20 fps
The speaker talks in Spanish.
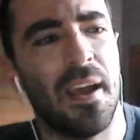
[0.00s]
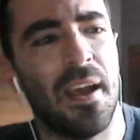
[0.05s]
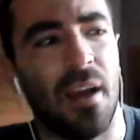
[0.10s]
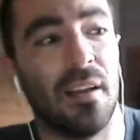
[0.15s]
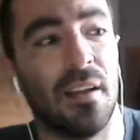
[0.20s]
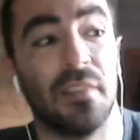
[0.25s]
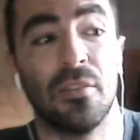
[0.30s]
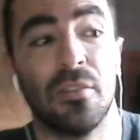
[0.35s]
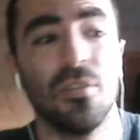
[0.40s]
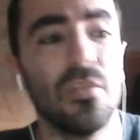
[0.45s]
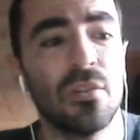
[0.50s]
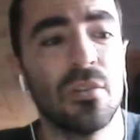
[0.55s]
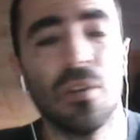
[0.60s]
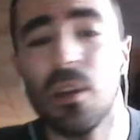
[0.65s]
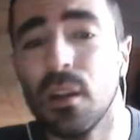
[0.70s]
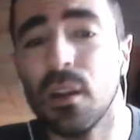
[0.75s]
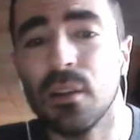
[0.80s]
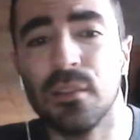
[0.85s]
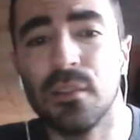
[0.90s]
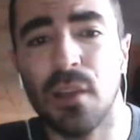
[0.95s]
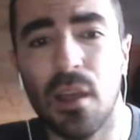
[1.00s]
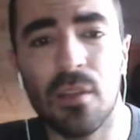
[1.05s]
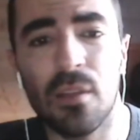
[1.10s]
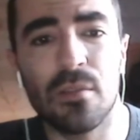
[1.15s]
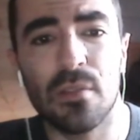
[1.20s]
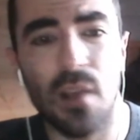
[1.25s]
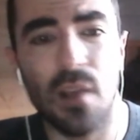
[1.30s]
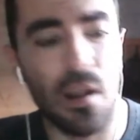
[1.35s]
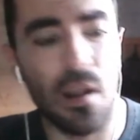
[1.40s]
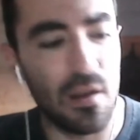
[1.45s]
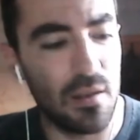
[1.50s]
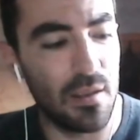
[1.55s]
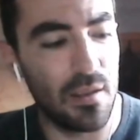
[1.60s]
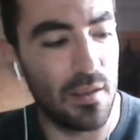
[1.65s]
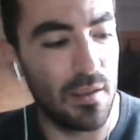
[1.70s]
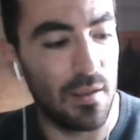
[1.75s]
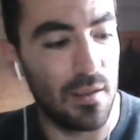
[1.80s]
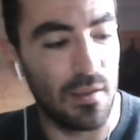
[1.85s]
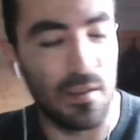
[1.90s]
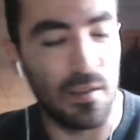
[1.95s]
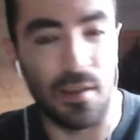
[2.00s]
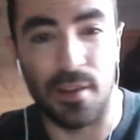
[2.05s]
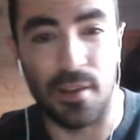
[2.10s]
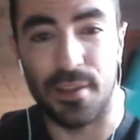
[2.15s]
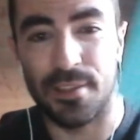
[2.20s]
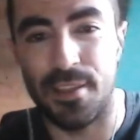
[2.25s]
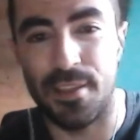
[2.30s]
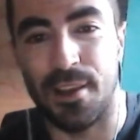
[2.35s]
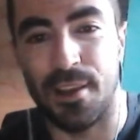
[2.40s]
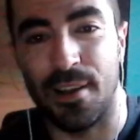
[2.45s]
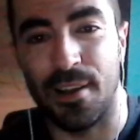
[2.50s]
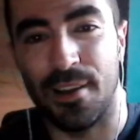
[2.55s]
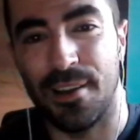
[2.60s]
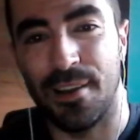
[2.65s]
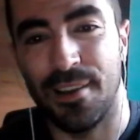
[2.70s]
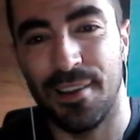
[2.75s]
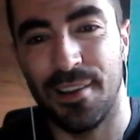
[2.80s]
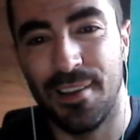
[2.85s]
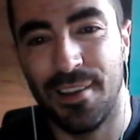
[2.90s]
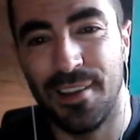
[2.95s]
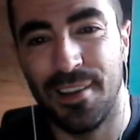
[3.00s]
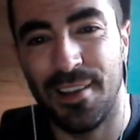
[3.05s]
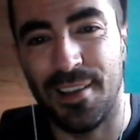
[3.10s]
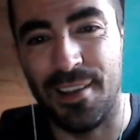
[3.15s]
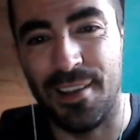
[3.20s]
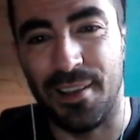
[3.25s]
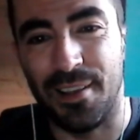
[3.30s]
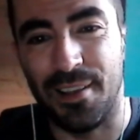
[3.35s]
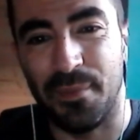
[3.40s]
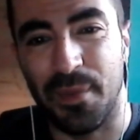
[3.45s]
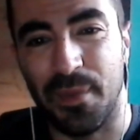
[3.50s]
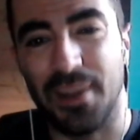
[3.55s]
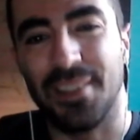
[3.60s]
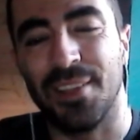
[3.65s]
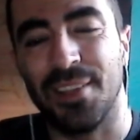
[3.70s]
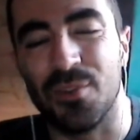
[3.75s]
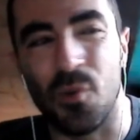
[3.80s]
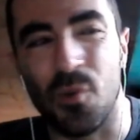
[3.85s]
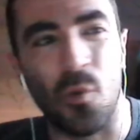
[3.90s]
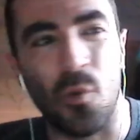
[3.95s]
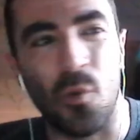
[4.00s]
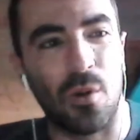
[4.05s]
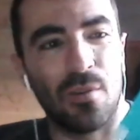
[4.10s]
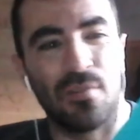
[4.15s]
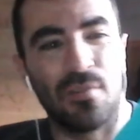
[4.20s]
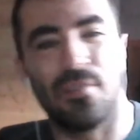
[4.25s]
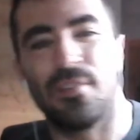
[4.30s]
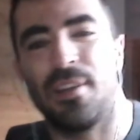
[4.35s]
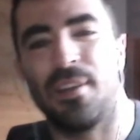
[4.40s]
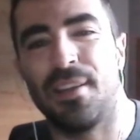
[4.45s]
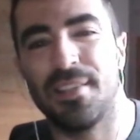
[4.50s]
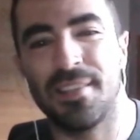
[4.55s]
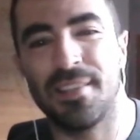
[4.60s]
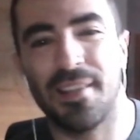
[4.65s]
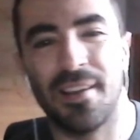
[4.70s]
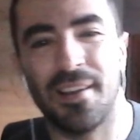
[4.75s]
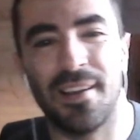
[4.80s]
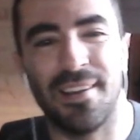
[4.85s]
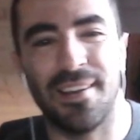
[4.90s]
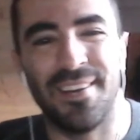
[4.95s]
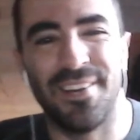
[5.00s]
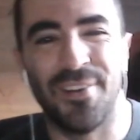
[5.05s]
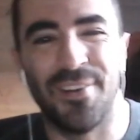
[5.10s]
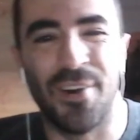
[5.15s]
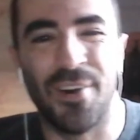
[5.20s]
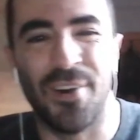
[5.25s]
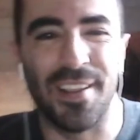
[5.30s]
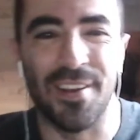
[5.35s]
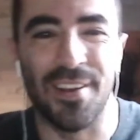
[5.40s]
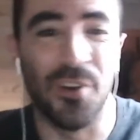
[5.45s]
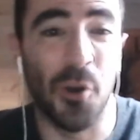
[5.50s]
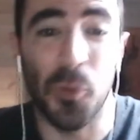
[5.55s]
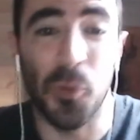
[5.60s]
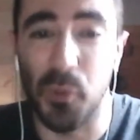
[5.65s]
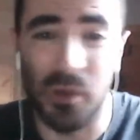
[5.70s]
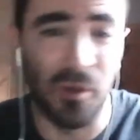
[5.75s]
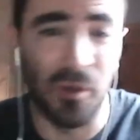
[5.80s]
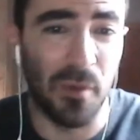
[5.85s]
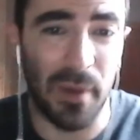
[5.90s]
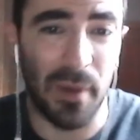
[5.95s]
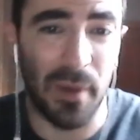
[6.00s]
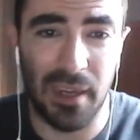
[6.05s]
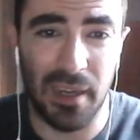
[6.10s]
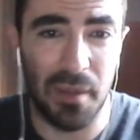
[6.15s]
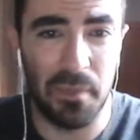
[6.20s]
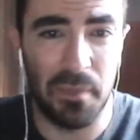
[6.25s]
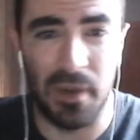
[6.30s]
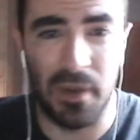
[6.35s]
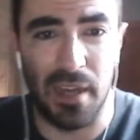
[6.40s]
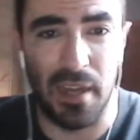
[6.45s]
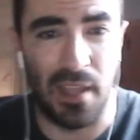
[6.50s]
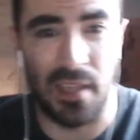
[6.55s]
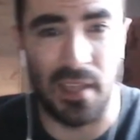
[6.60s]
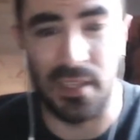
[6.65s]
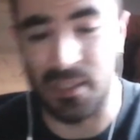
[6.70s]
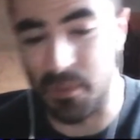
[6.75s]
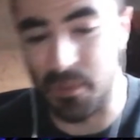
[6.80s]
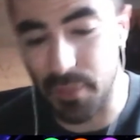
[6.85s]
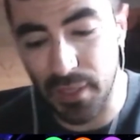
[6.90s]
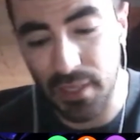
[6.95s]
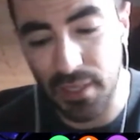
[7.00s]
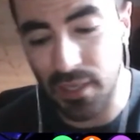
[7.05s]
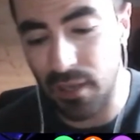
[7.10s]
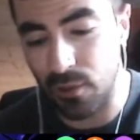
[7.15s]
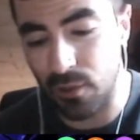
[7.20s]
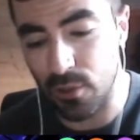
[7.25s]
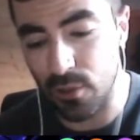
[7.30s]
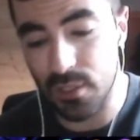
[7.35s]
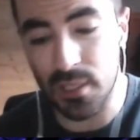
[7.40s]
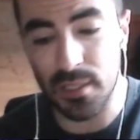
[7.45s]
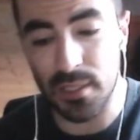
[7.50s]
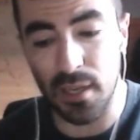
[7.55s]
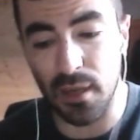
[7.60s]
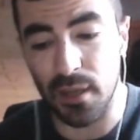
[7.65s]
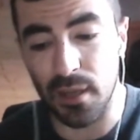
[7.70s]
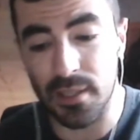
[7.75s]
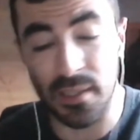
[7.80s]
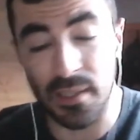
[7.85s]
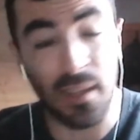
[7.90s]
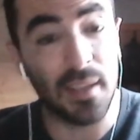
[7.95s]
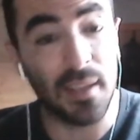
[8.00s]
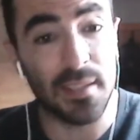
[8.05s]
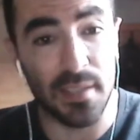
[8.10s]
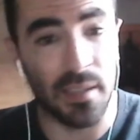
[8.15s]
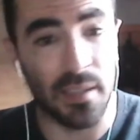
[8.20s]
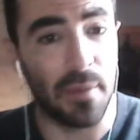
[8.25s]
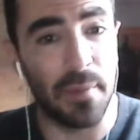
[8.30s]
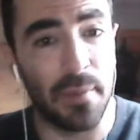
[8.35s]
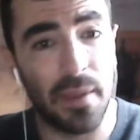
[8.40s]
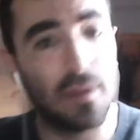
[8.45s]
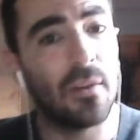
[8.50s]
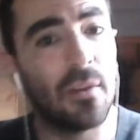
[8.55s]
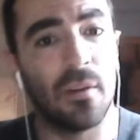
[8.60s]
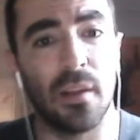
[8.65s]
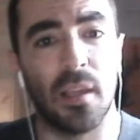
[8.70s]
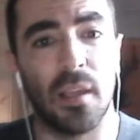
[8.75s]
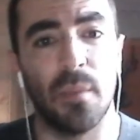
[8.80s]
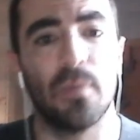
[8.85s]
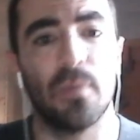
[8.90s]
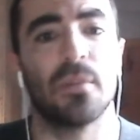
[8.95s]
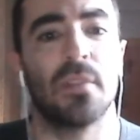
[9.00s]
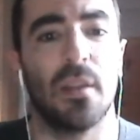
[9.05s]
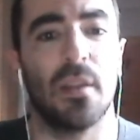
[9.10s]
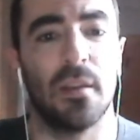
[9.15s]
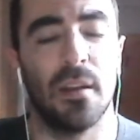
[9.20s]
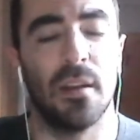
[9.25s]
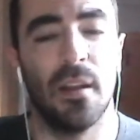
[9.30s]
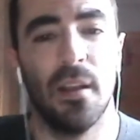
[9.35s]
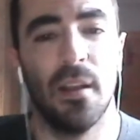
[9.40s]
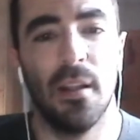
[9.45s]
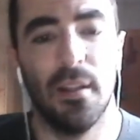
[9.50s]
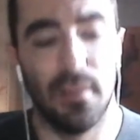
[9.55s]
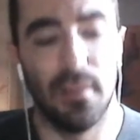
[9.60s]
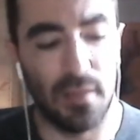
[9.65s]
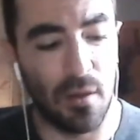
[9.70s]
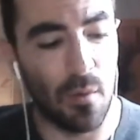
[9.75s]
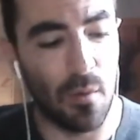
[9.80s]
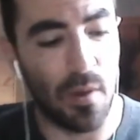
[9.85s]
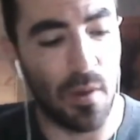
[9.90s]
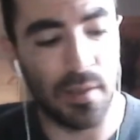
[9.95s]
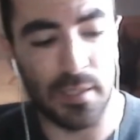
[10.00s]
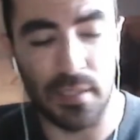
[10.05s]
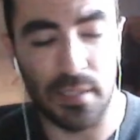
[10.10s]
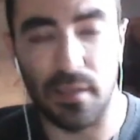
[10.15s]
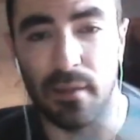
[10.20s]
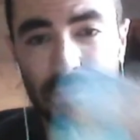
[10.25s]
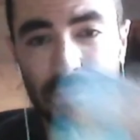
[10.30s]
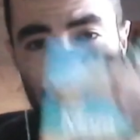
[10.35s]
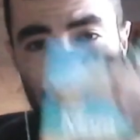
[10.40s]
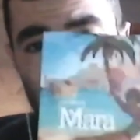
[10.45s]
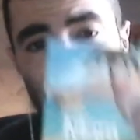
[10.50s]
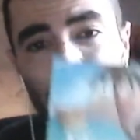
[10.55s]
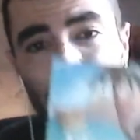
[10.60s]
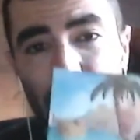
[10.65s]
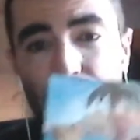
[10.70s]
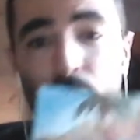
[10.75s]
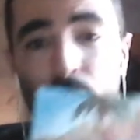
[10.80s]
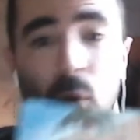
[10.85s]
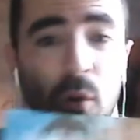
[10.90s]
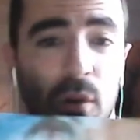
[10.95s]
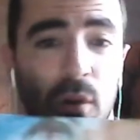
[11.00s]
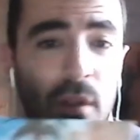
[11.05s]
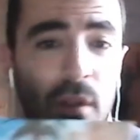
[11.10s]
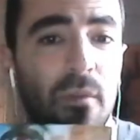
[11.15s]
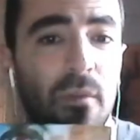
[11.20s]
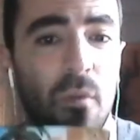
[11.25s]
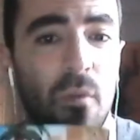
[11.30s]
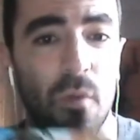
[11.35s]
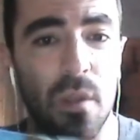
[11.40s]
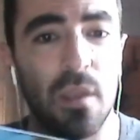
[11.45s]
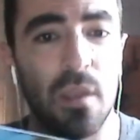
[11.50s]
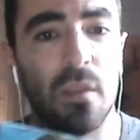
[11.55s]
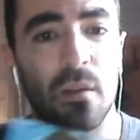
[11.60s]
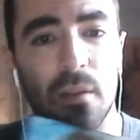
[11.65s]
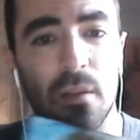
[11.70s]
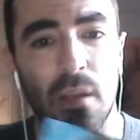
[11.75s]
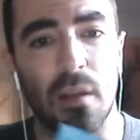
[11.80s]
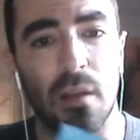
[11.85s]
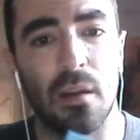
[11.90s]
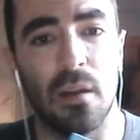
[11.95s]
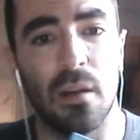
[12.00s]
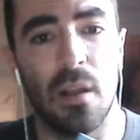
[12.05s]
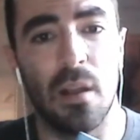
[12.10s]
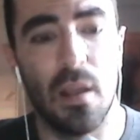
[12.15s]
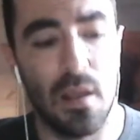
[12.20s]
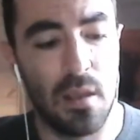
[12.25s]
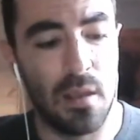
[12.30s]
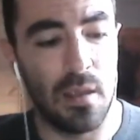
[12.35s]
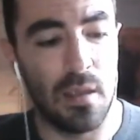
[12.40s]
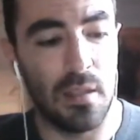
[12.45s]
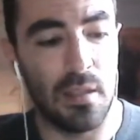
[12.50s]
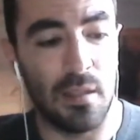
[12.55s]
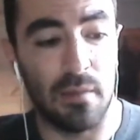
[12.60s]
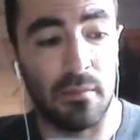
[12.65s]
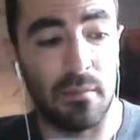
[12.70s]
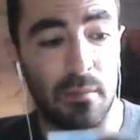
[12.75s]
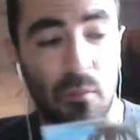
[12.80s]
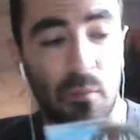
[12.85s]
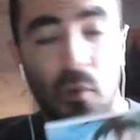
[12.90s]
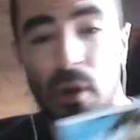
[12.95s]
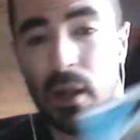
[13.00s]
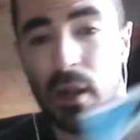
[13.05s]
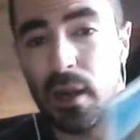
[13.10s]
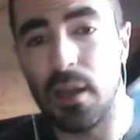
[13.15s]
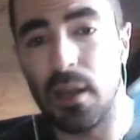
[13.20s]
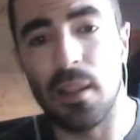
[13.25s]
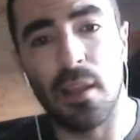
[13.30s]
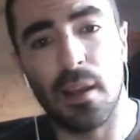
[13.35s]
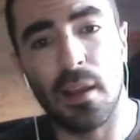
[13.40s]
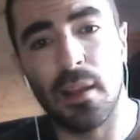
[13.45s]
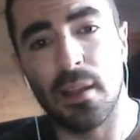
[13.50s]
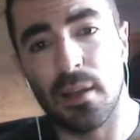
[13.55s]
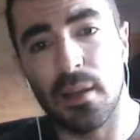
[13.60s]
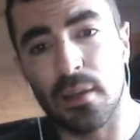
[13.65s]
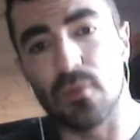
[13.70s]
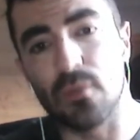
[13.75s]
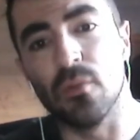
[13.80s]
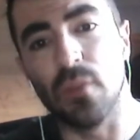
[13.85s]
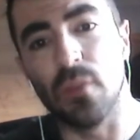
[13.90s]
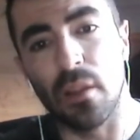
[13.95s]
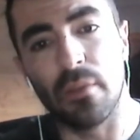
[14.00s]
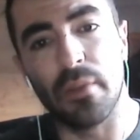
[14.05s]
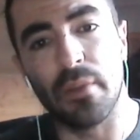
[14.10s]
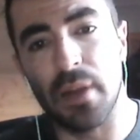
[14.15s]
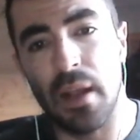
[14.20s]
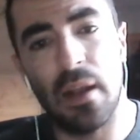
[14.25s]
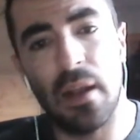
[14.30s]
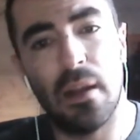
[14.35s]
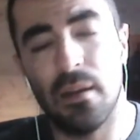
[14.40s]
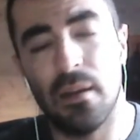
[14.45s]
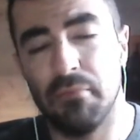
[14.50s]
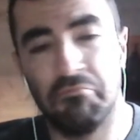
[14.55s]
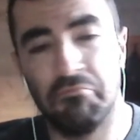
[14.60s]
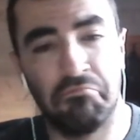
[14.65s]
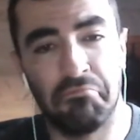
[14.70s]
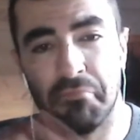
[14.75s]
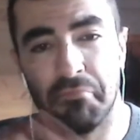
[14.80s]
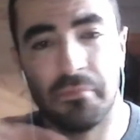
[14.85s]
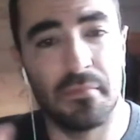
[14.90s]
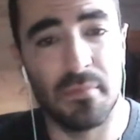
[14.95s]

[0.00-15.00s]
Ah, sí. sí. encantados, tal. Y, aquí está eh, parte de su curro. O sea que esa, no hay, no nos ponemos barreras para nada. Y siempre que la cosa salga y salga así de bien con equipos tan tan guays y tan el curro tan fluido y tan, y tan buena calidad que el resultado final.